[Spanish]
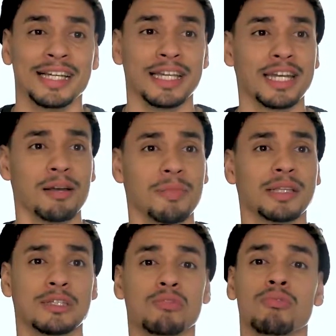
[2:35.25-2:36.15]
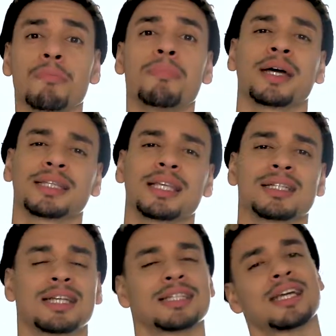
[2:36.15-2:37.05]
Y realmente son muy
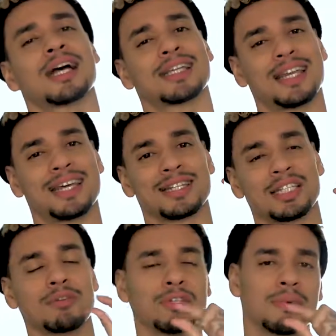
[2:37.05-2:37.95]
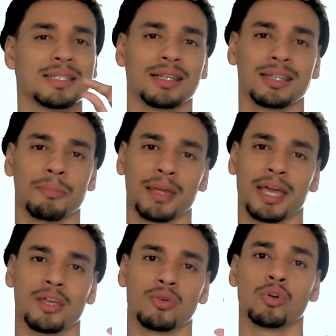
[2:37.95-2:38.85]
prácticas gracias a que el archivo es bastante
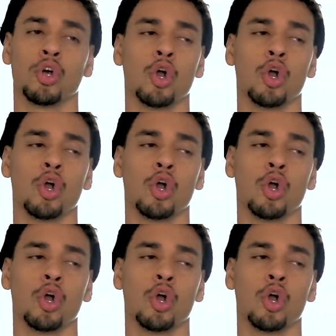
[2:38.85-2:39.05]
pequeño.